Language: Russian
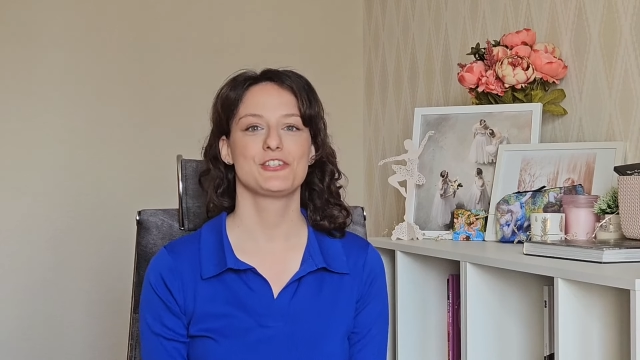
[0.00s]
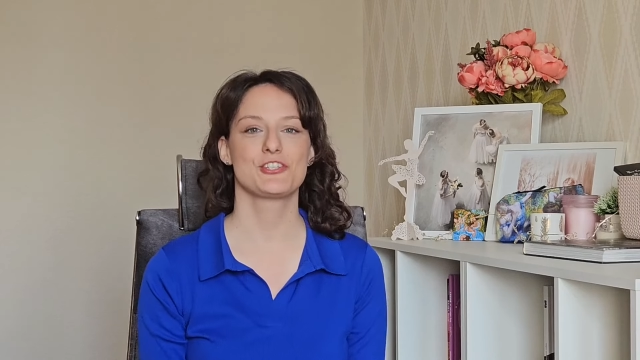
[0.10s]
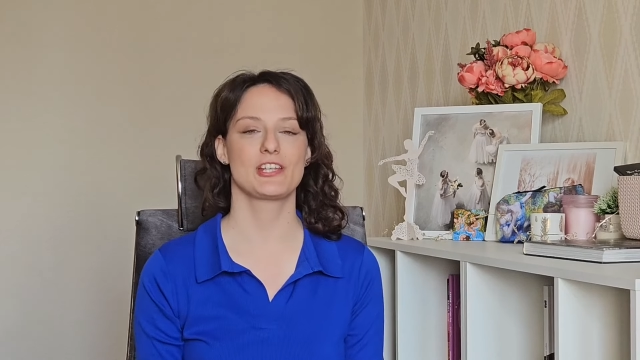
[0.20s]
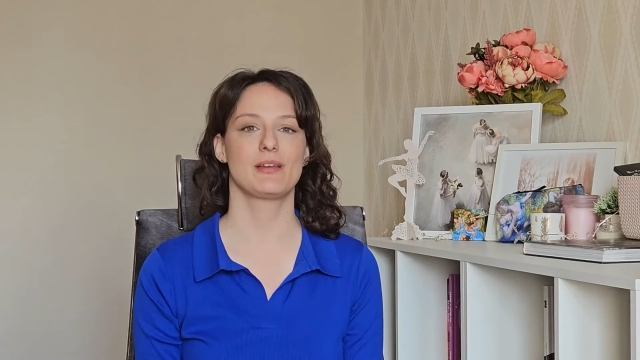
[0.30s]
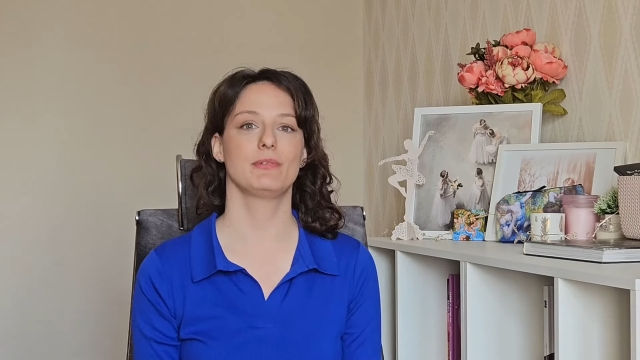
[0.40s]

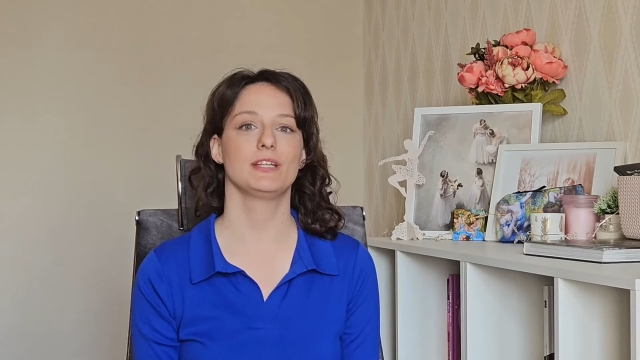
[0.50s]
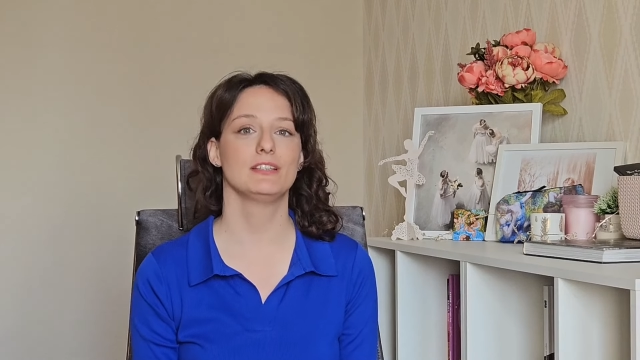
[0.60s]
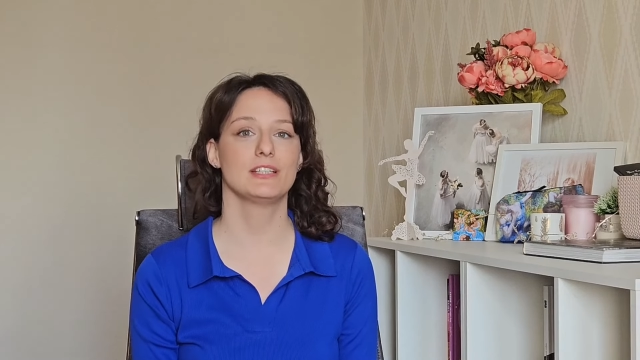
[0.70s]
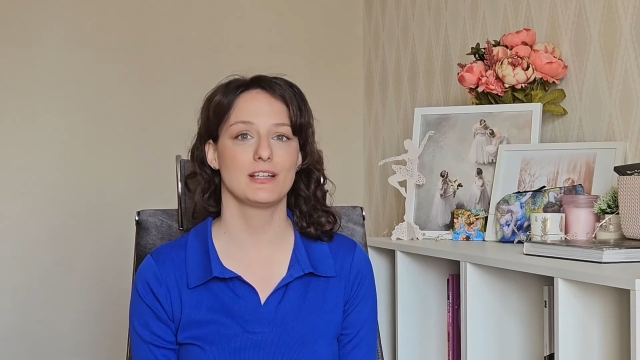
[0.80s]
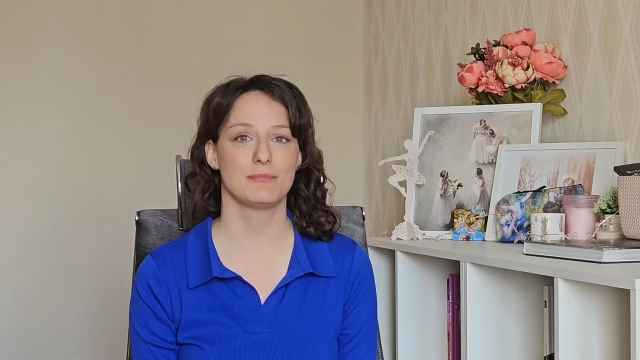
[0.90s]
часами
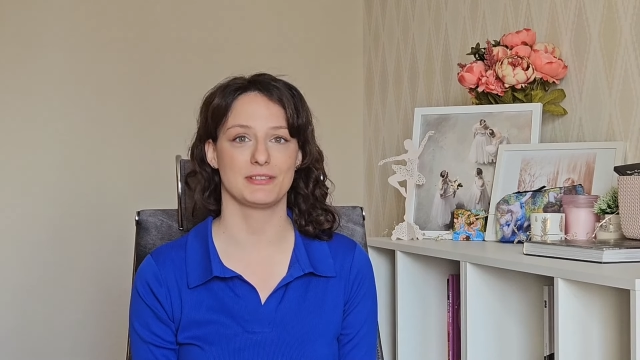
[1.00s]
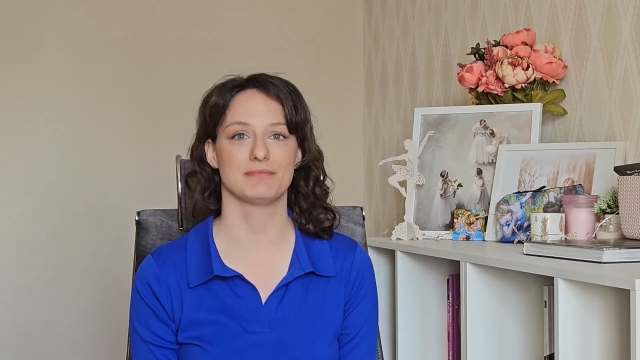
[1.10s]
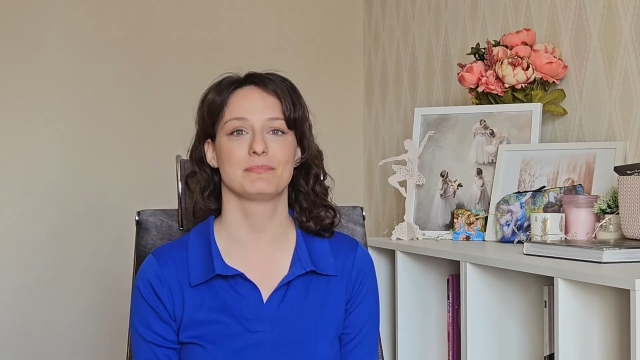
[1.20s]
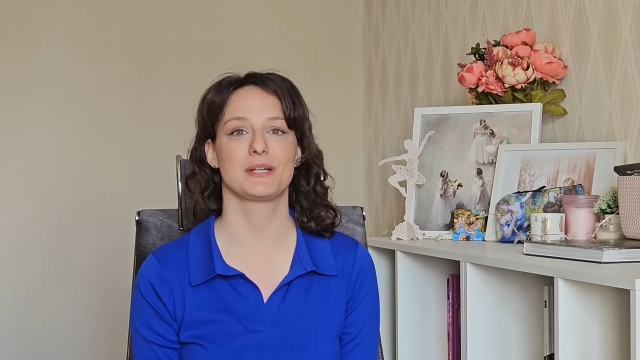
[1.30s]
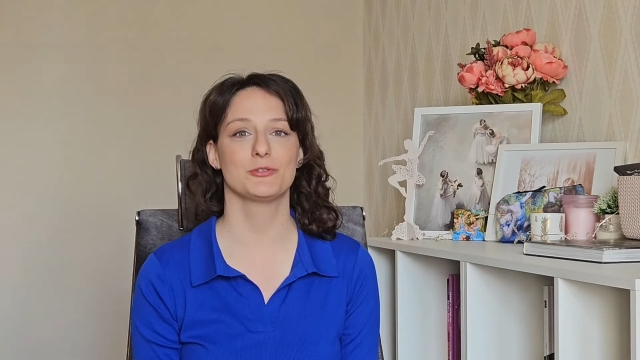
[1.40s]
и днями
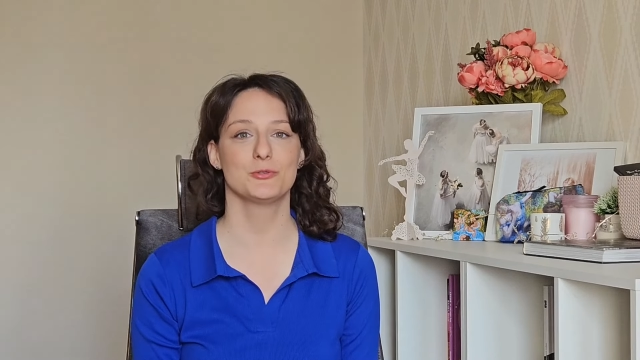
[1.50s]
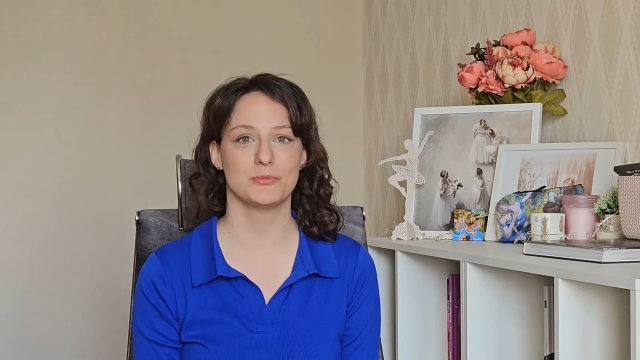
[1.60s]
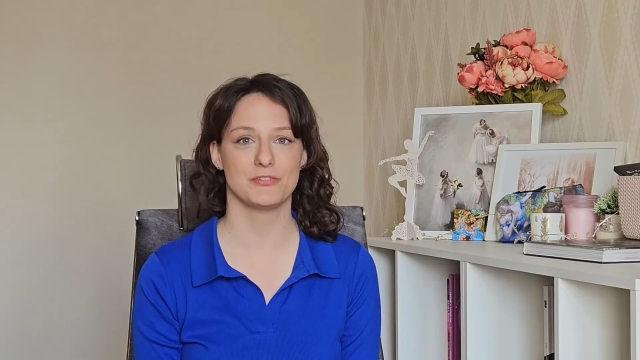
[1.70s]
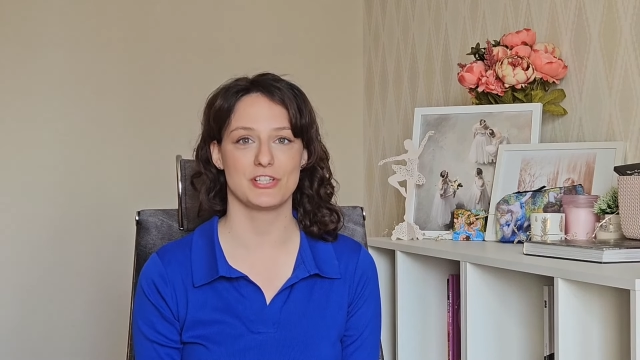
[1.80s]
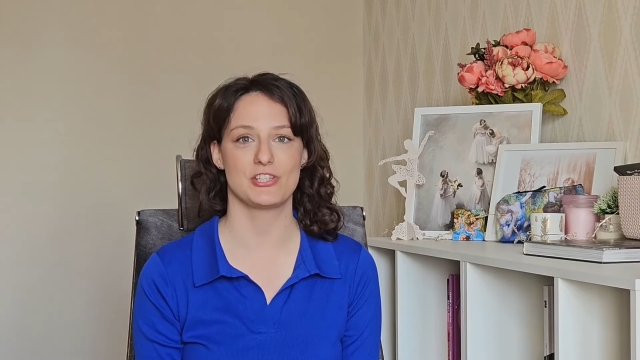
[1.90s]

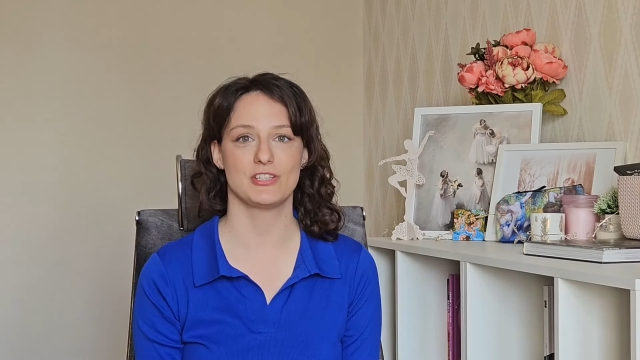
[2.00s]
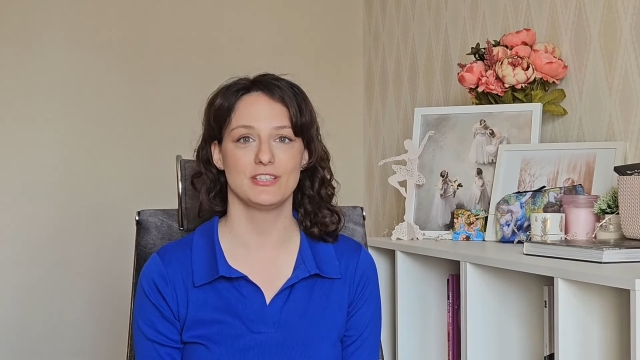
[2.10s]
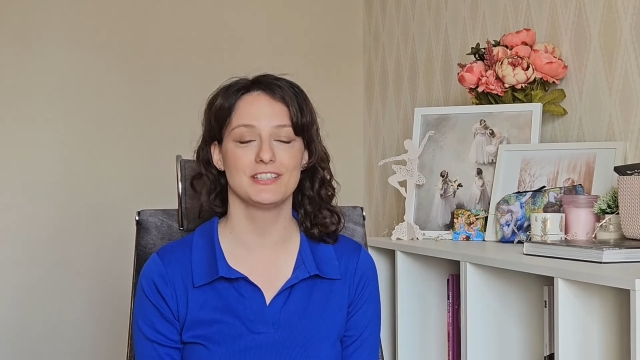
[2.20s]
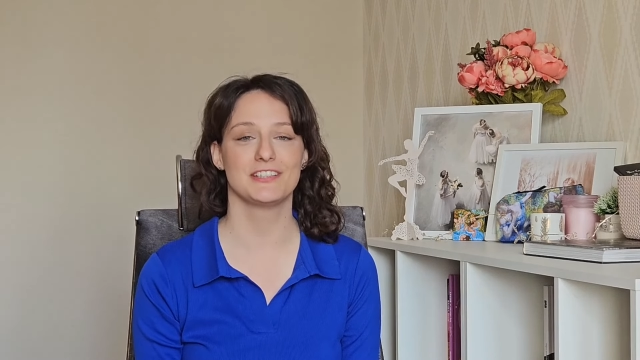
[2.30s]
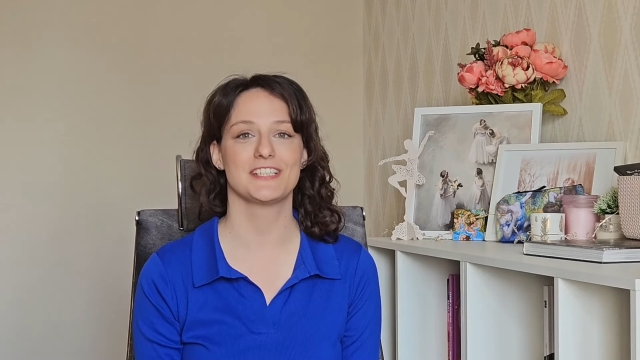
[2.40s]
продумывать
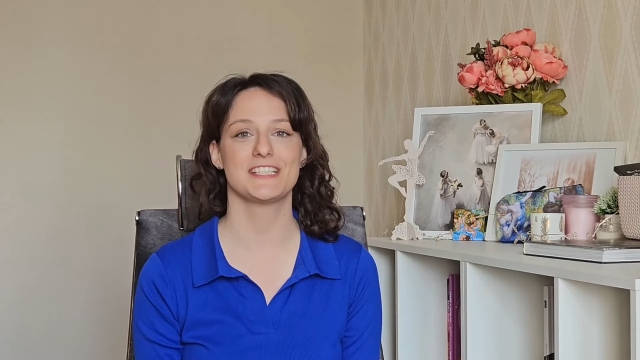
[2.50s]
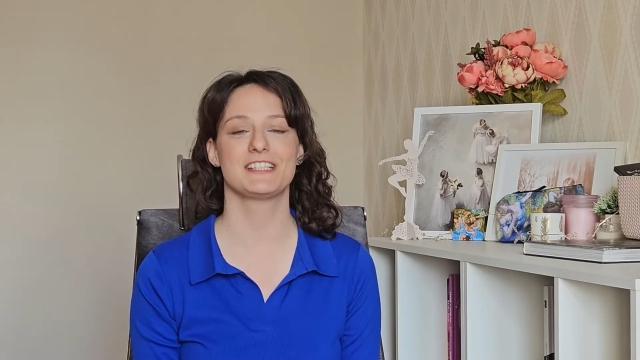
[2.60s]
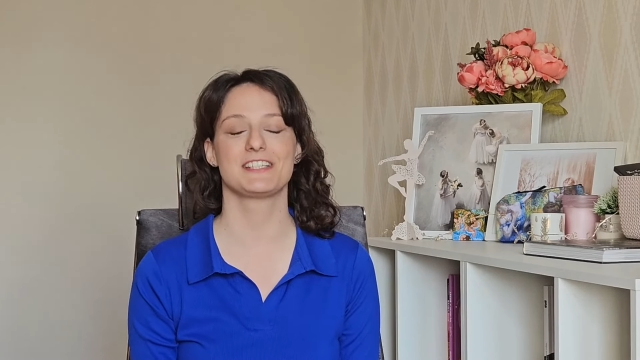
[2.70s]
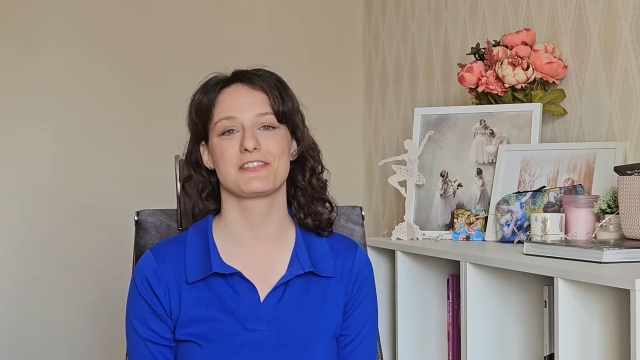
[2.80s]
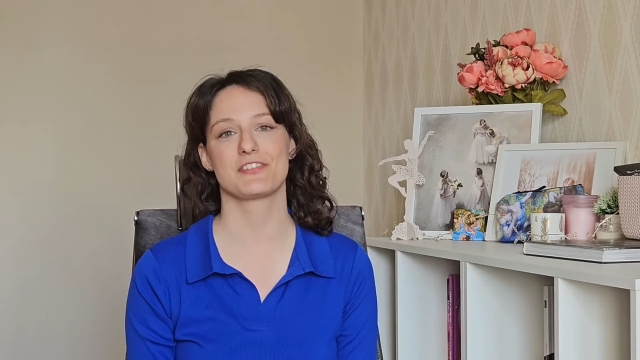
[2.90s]
и
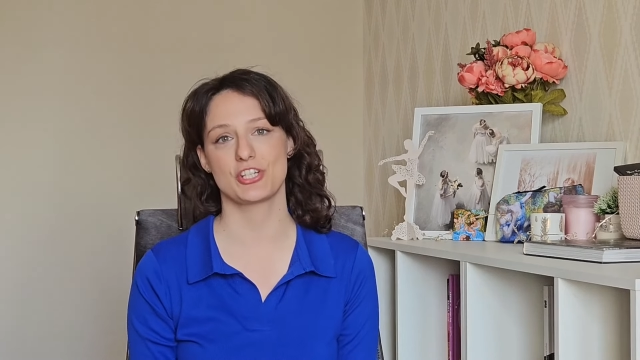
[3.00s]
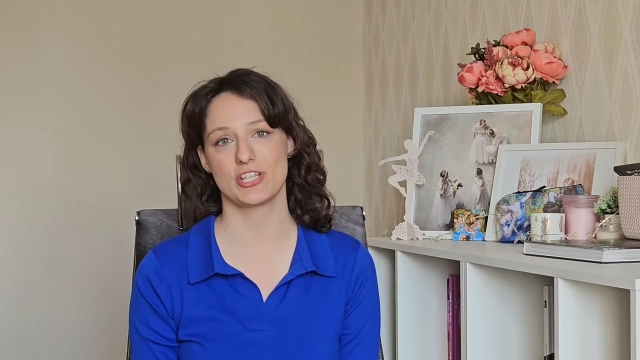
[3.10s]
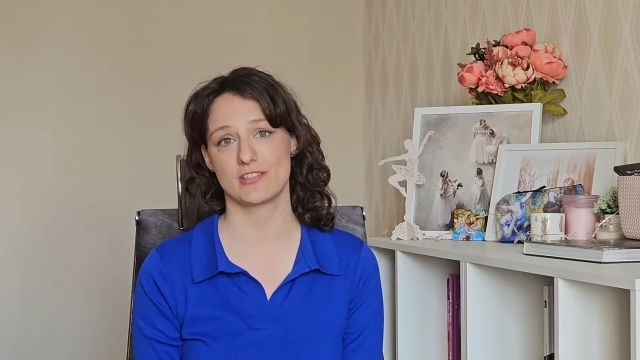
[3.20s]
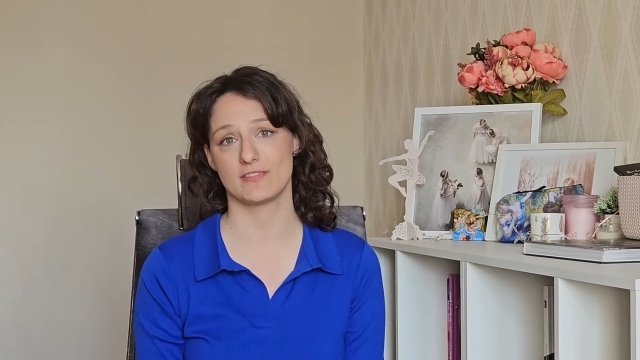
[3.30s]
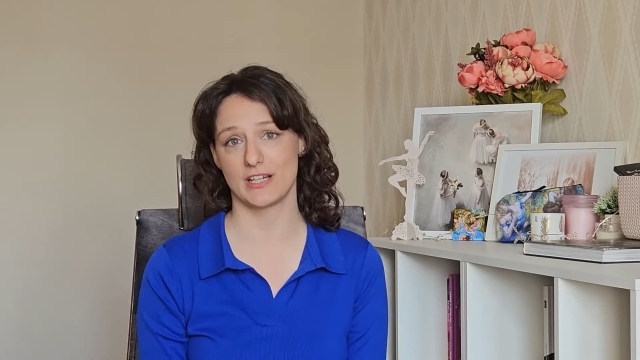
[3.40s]
доводить до
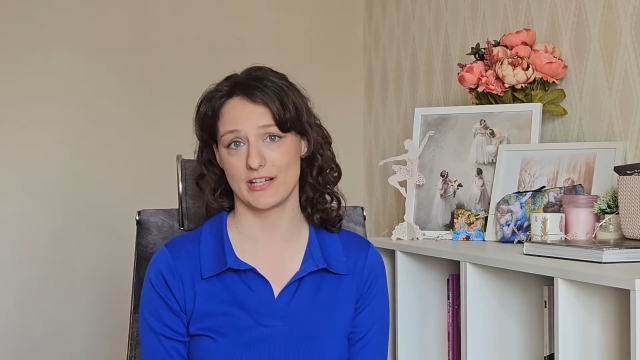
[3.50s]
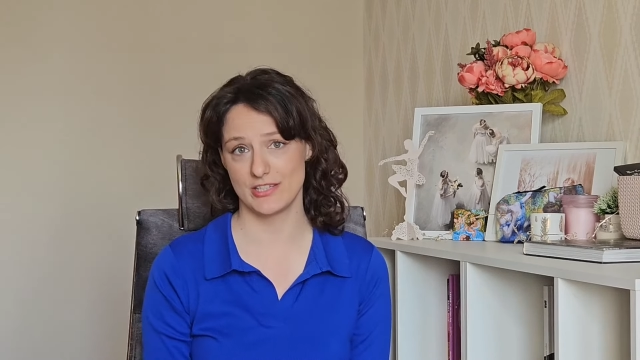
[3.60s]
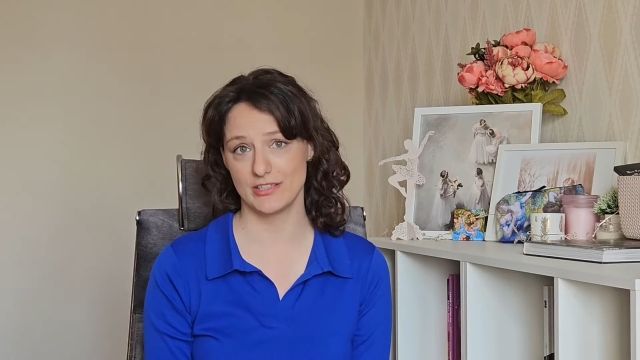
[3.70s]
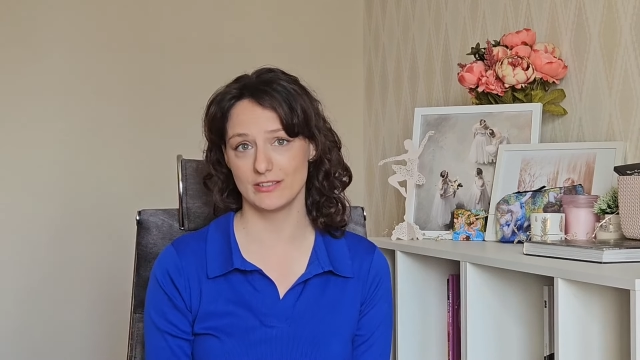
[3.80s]
совершенства